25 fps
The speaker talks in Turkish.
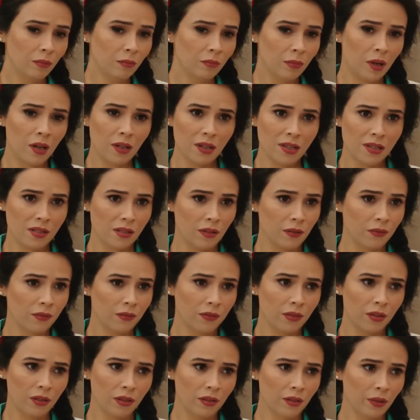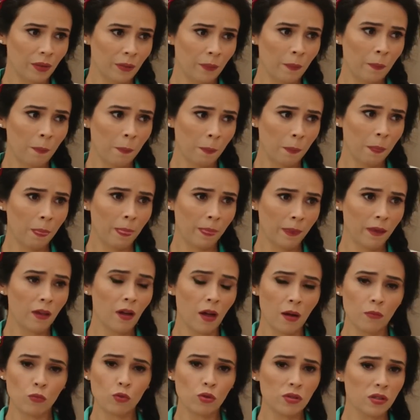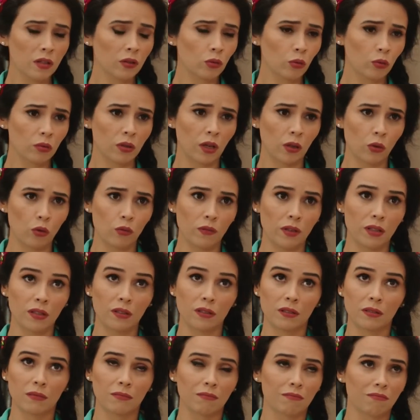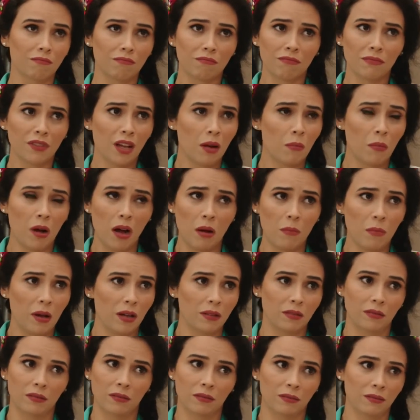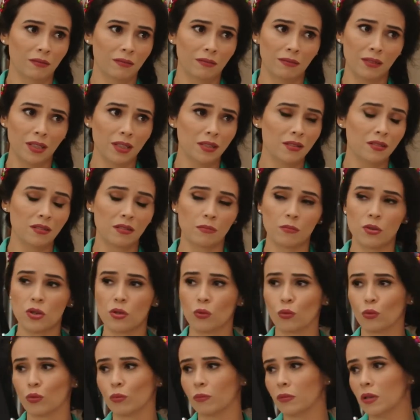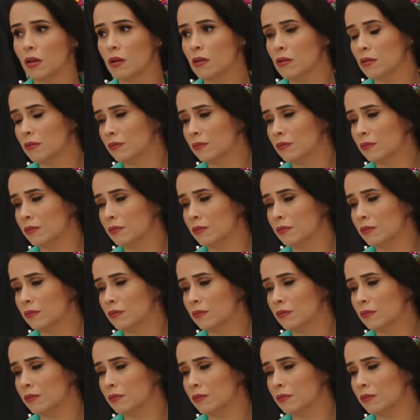maalesef Yağmur sana olan güvenini tamamen yitirmiş durumda.